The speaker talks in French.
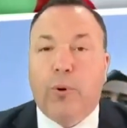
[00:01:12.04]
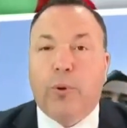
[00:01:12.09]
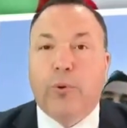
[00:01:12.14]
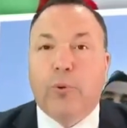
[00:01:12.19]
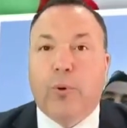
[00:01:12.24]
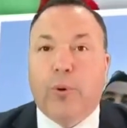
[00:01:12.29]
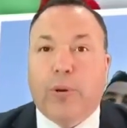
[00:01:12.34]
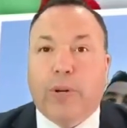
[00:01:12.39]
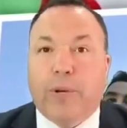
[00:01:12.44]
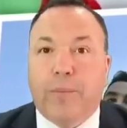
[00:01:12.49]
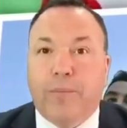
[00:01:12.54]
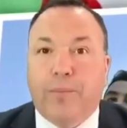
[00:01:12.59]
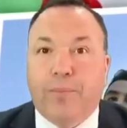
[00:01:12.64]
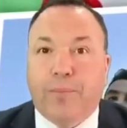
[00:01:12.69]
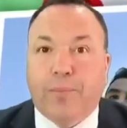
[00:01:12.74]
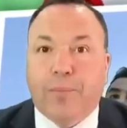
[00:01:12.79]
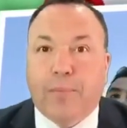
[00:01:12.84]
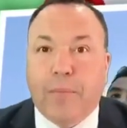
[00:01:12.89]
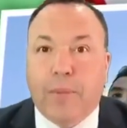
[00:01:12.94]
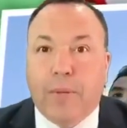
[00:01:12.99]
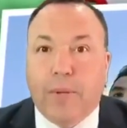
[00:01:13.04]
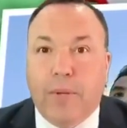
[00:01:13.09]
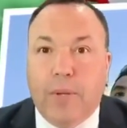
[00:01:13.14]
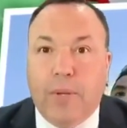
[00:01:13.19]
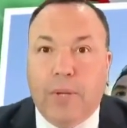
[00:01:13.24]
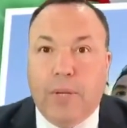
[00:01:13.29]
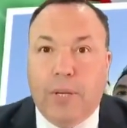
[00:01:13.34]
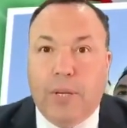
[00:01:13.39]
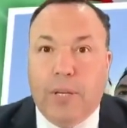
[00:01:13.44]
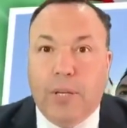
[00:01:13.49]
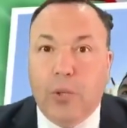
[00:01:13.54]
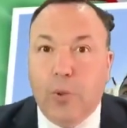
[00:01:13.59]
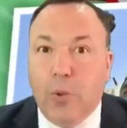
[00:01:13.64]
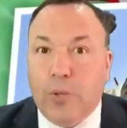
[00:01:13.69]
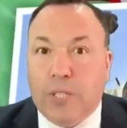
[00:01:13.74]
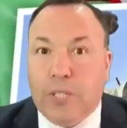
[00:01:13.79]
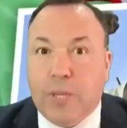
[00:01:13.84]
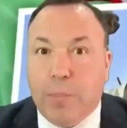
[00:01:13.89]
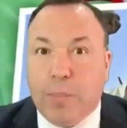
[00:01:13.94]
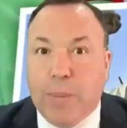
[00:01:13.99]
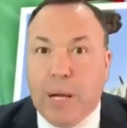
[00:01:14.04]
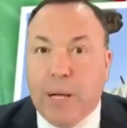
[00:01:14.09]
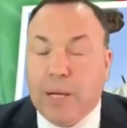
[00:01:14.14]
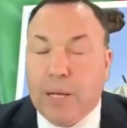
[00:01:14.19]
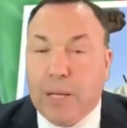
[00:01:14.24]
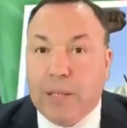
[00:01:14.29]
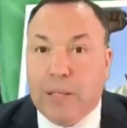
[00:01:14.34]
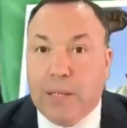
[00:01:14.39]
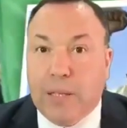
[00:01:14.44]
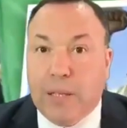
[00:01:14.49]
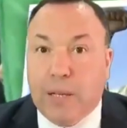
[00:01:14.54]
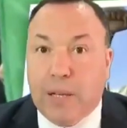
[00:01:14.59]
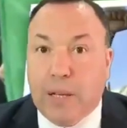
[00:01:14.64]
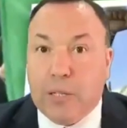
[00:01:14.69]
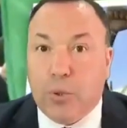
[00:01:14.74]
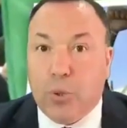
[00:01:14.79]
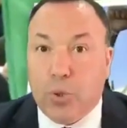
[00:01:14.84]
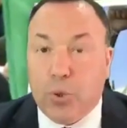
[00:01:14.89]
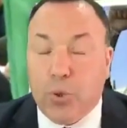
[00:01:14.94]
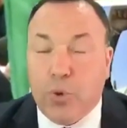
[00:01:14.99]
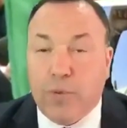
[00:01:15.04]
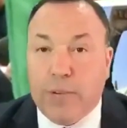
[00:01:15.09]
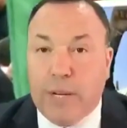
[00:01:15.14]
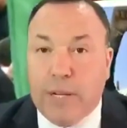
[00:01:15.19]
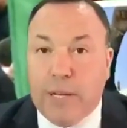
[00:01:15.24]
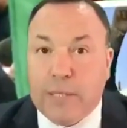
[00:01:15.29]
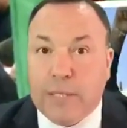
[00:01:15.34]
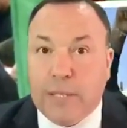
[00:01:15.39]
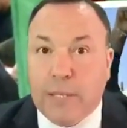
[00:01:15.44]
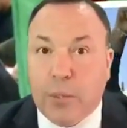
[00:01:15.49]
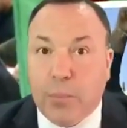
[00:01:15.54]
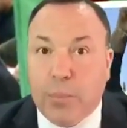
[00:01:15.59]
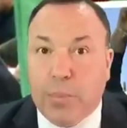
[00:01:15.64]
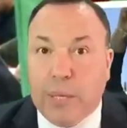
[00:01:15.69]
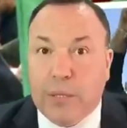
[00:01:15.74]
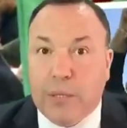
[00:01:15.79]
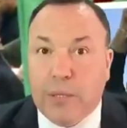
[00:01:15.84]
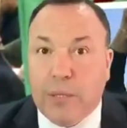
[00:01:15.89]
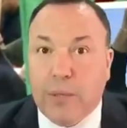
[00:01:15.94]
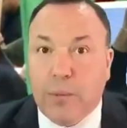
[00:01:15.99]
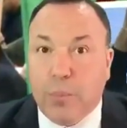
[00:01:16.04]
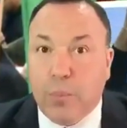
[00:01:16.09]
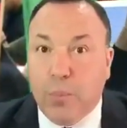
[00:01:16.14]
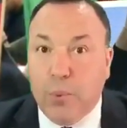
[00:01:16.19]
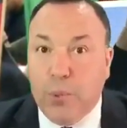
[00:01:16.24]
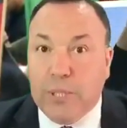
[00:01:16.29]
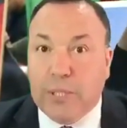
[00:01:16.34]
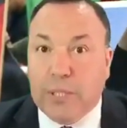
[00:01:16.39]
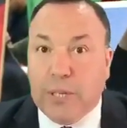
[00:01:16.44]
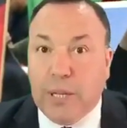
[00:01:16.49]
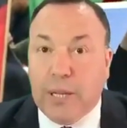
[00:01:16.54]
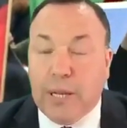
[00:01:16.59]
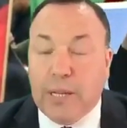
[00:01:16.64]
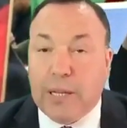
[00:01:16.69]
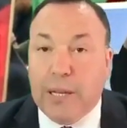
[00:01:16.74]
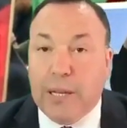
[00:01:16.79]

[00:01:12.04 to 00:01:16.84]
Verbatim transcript: honorer. Il ne s'est pas arrêté à ce cheval à cinq pattes puisqu'il a